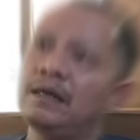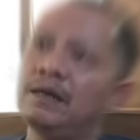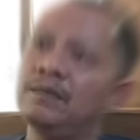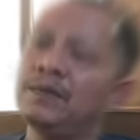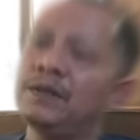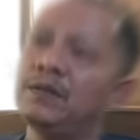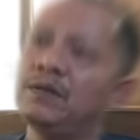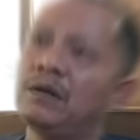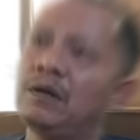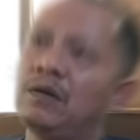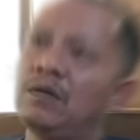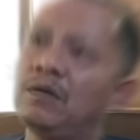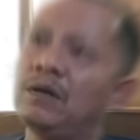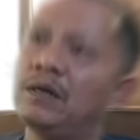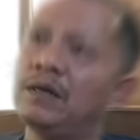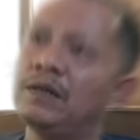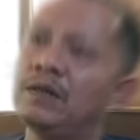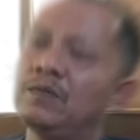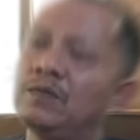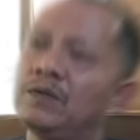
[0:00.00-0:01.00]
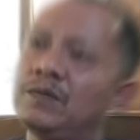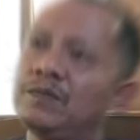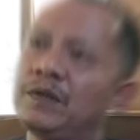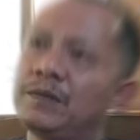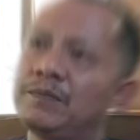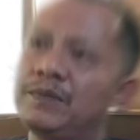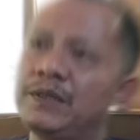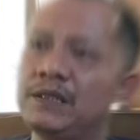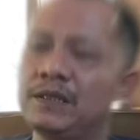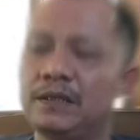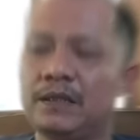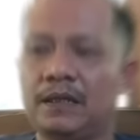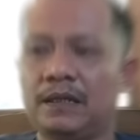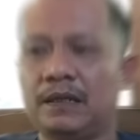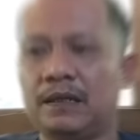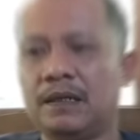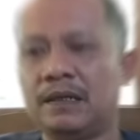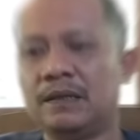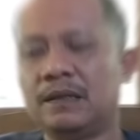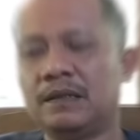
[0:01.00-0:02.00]
rame orang-orang itu
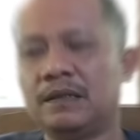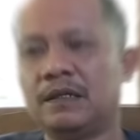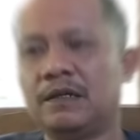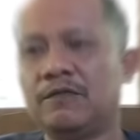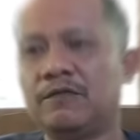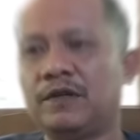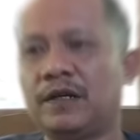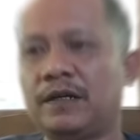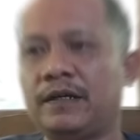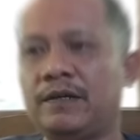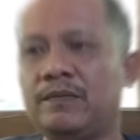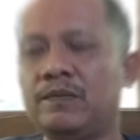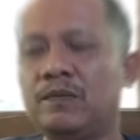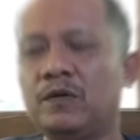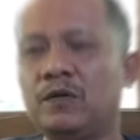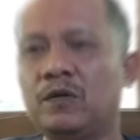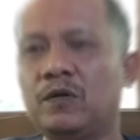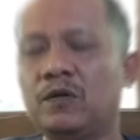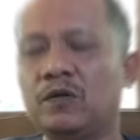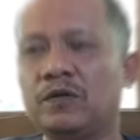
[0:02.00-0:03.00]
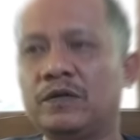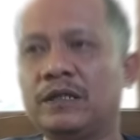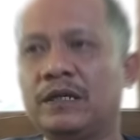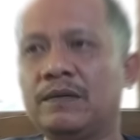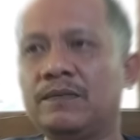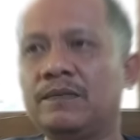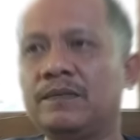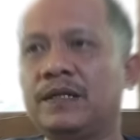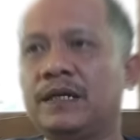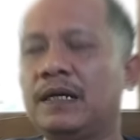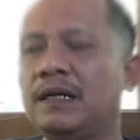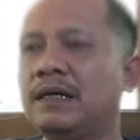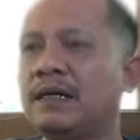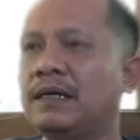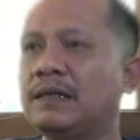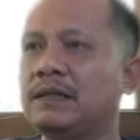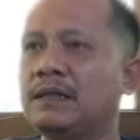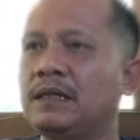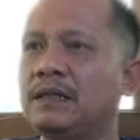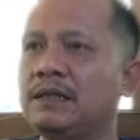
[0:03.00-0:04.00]
memperbincangkan tentang Fakih Muqaddam yang
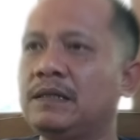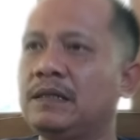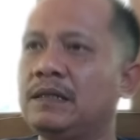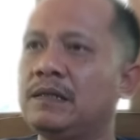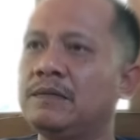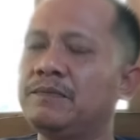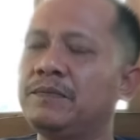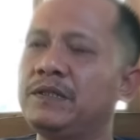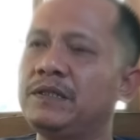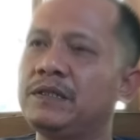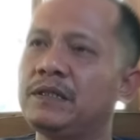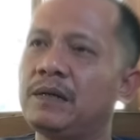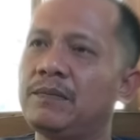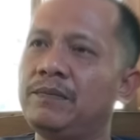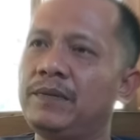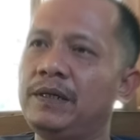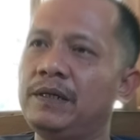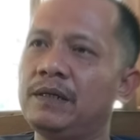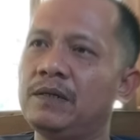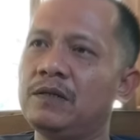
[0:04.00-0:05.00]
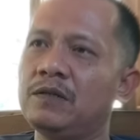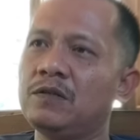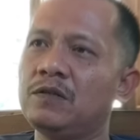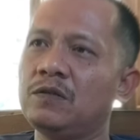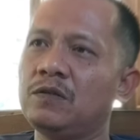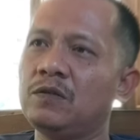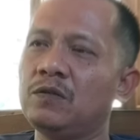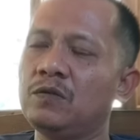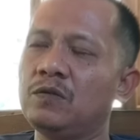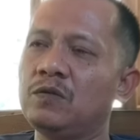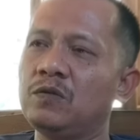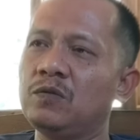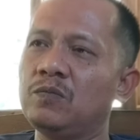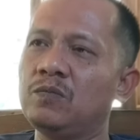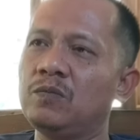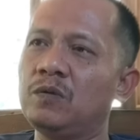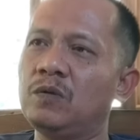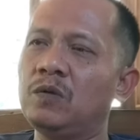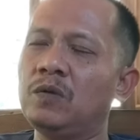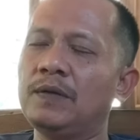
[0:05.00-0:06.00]
katanya bisa mi'raj 70
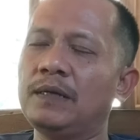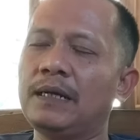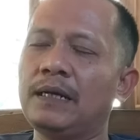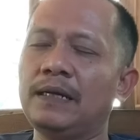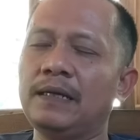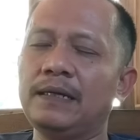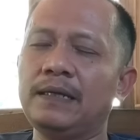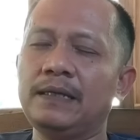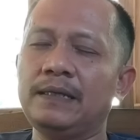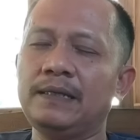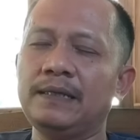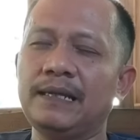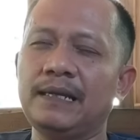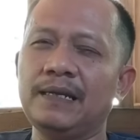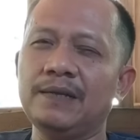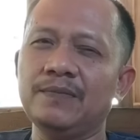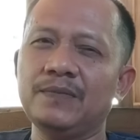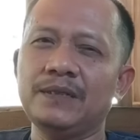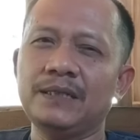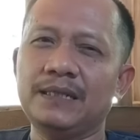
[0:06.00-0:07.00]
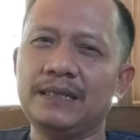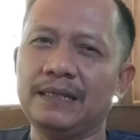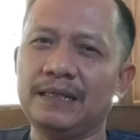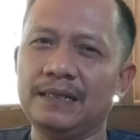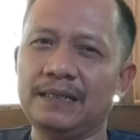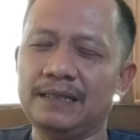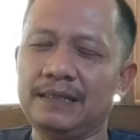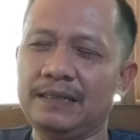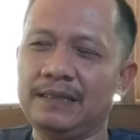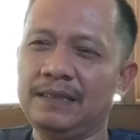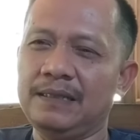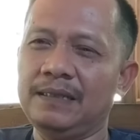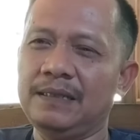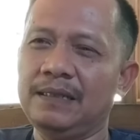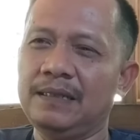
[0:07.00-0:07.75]
kali dalam sehari.